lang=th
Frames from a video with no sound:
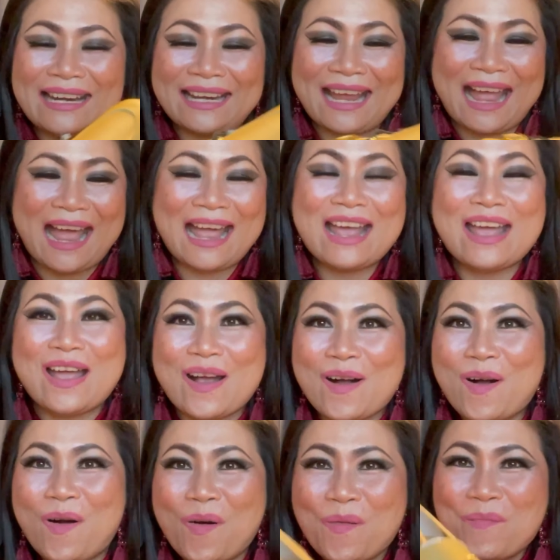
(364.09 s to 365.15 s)
นะคะ
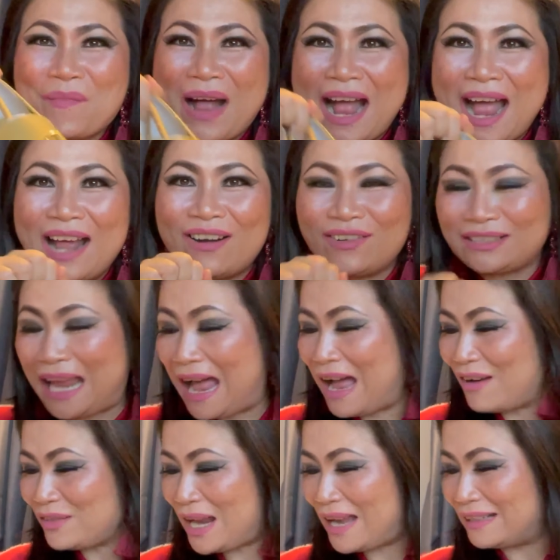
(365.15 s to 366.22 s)
คุ้มมากรองเท้า
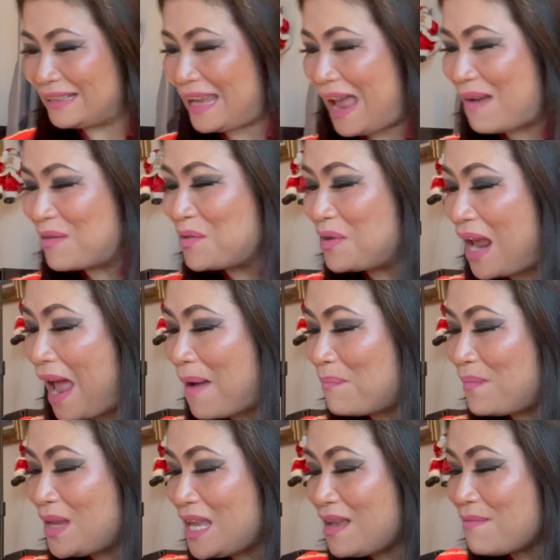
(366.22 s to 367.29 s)
หนังแกะมันดูแฮ
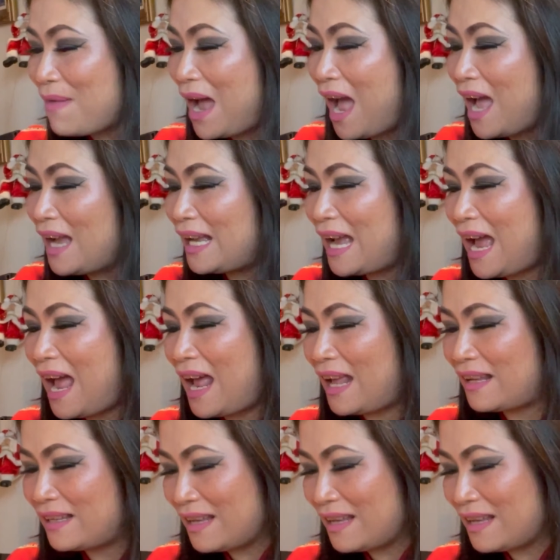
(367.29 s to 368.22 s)
ปปี้มากค่ะ